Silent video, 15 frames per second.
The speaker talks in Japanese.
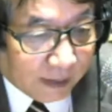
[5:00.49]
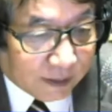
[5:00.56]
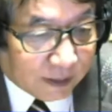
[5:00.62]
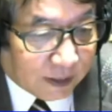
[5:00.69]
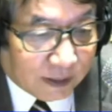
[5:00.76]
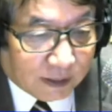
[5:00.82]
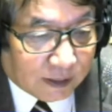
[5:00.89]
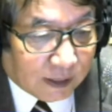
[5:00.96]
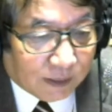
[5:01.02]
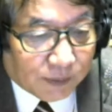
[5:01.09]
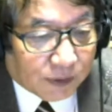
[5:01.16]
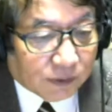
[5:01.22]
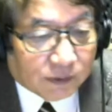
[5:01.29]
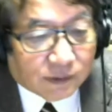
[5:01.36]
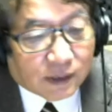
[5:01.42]
地域
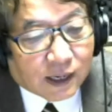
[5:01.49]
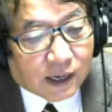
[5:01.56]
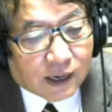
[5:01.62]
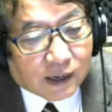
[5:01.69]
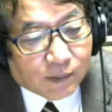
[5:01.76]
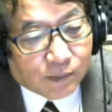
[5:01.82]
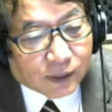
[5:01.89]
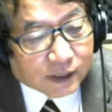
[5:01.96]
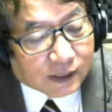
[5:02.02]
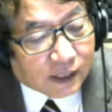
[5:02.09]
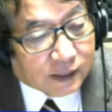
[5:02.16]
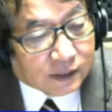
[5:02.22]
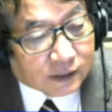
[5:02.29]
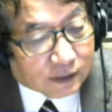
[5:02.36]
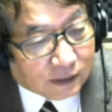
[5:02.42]
レベルではあんまりな
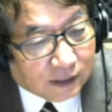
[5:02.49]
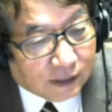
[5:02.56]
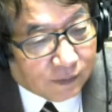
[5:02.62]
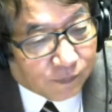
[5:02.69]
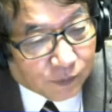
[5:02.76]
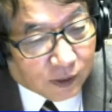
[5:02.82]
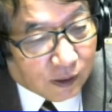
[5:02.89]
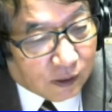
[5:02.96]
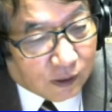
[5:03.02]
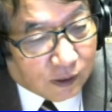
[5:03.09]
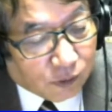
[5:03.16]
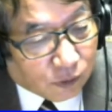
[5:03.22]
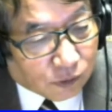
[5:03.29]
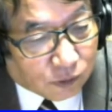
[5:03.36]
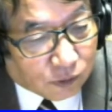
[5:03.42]
いですね。
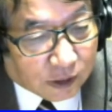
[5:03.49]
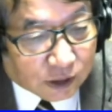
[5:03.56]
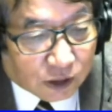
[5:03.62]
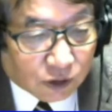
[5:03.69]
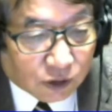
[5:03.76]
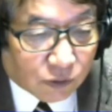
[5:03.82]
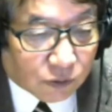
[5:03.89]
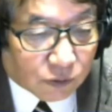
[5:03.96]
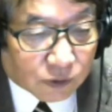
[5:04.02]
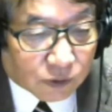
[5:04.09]
本当は地方の